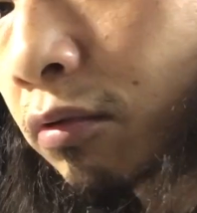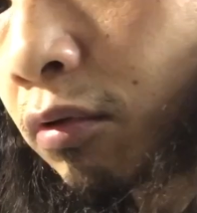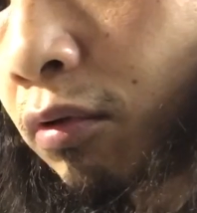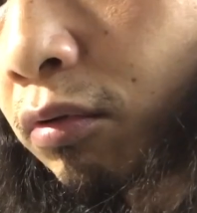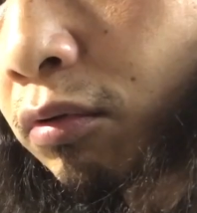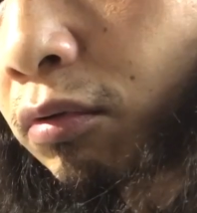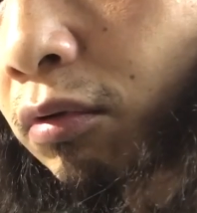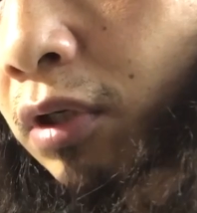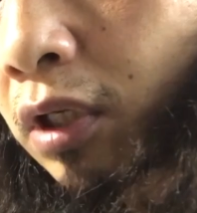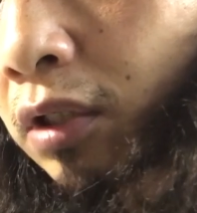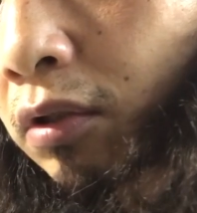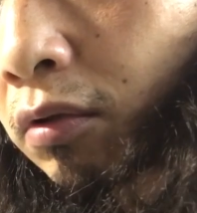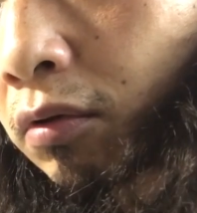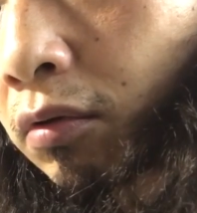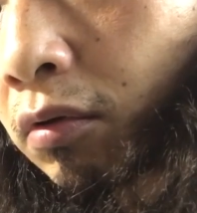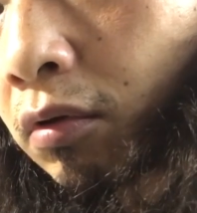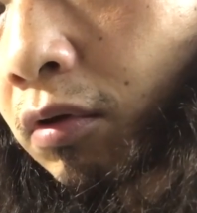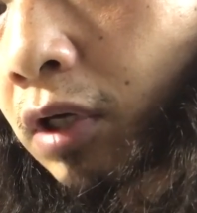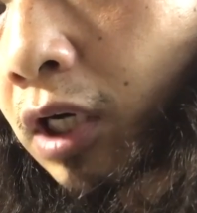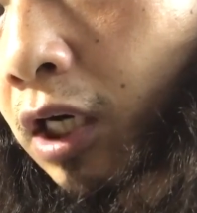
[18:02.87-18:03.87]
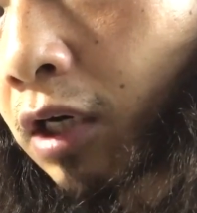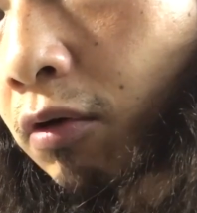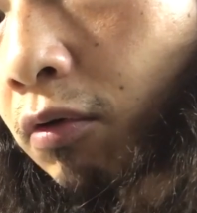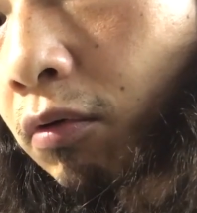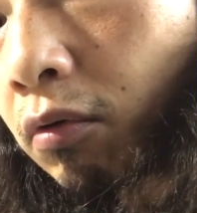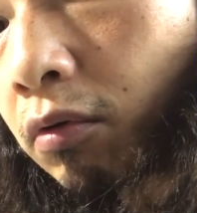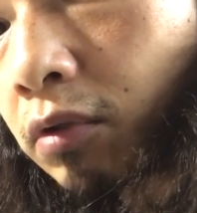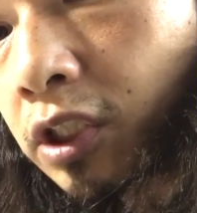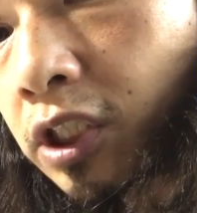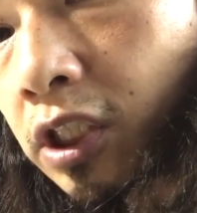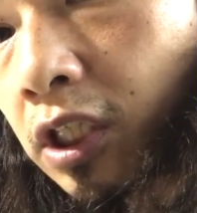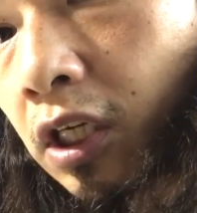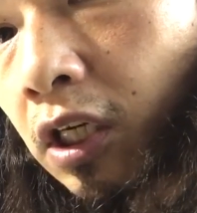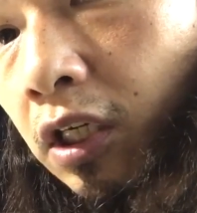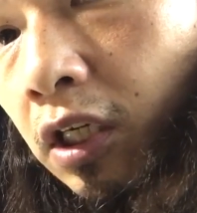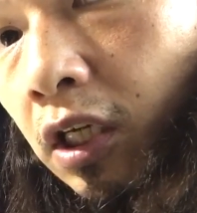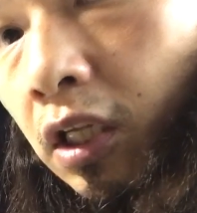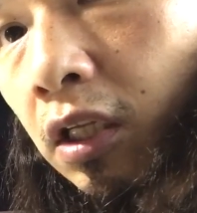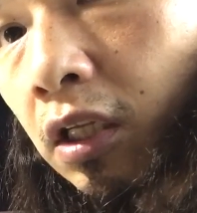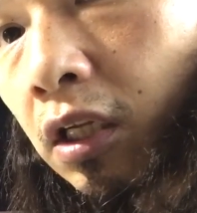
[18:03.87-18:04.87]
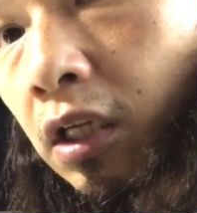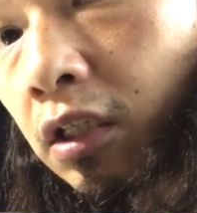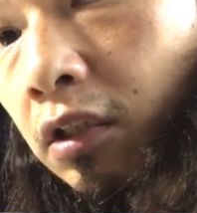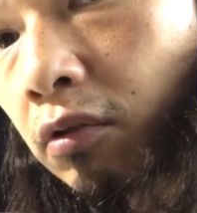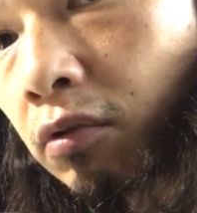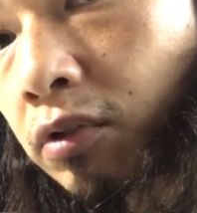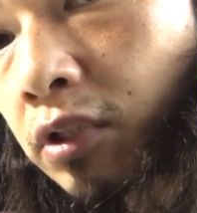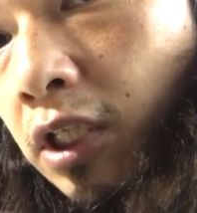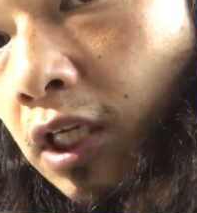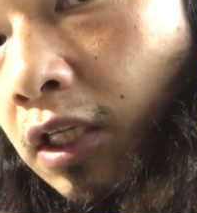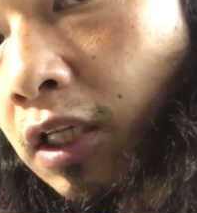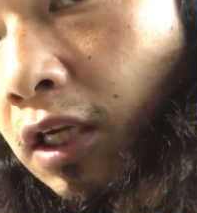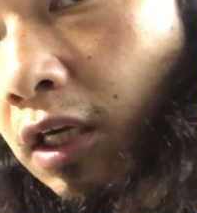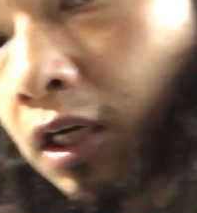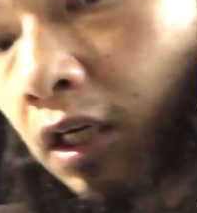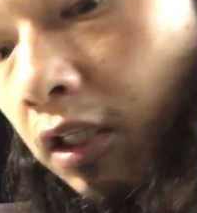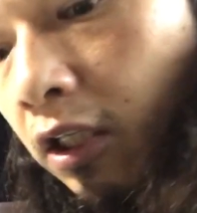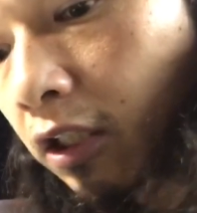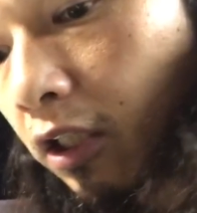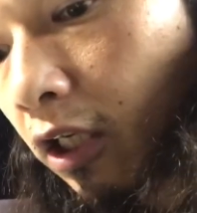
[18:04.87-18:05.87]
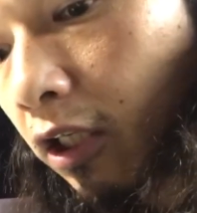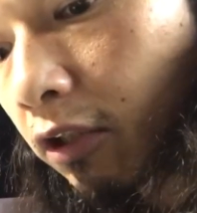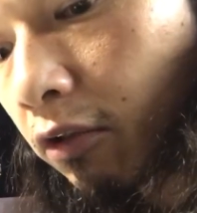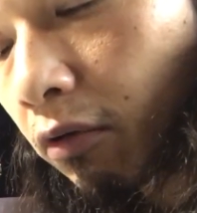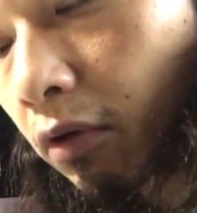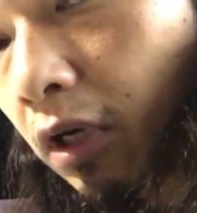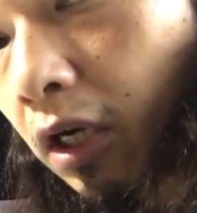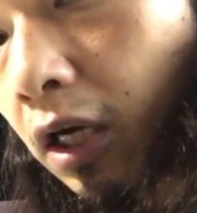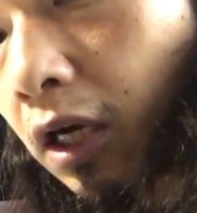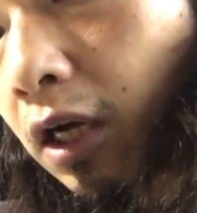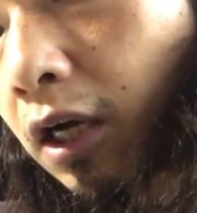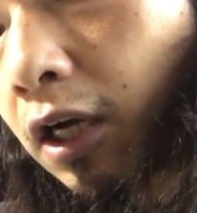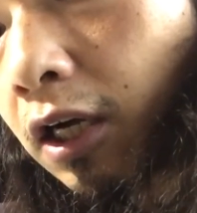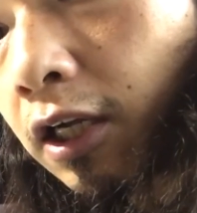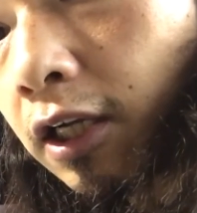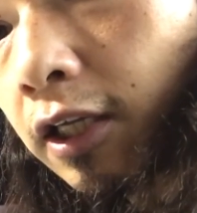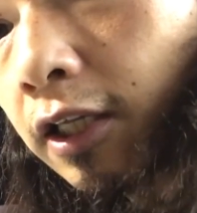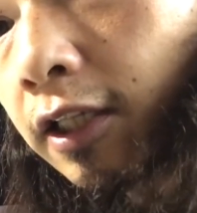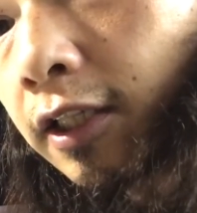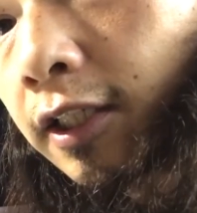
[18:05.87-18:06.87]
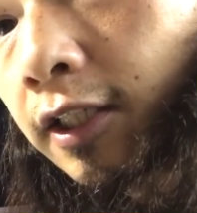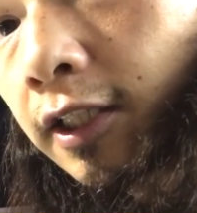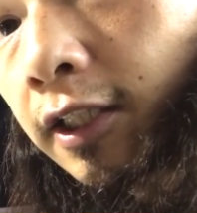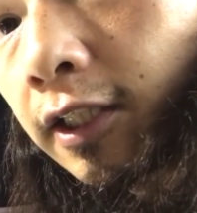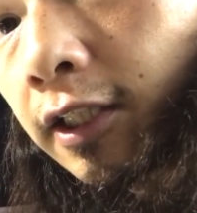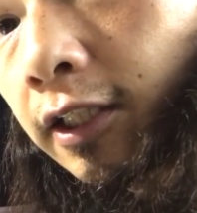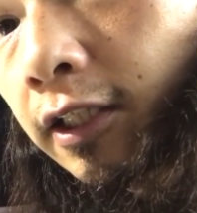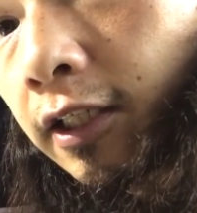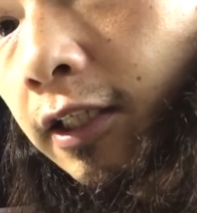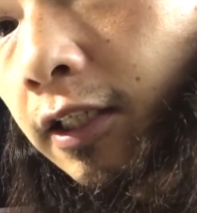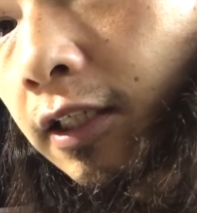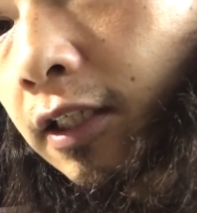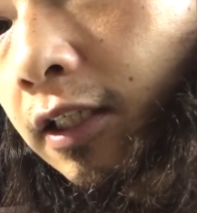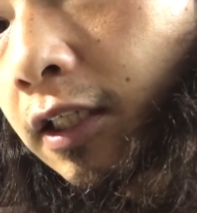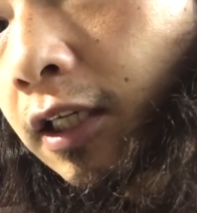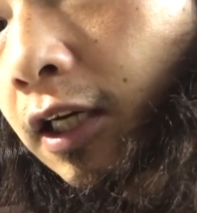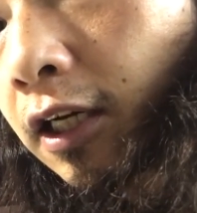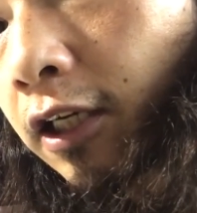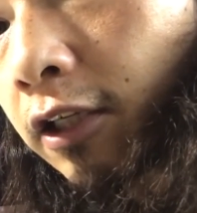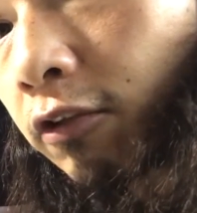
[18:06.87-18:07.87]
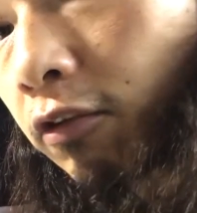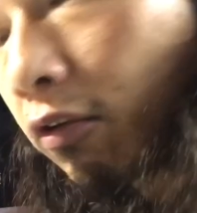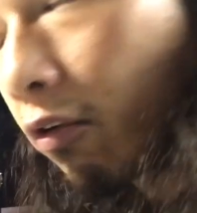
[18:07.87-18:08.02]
のとことかの加工をしっかりやんないとジャダーが出たりとか、なんかい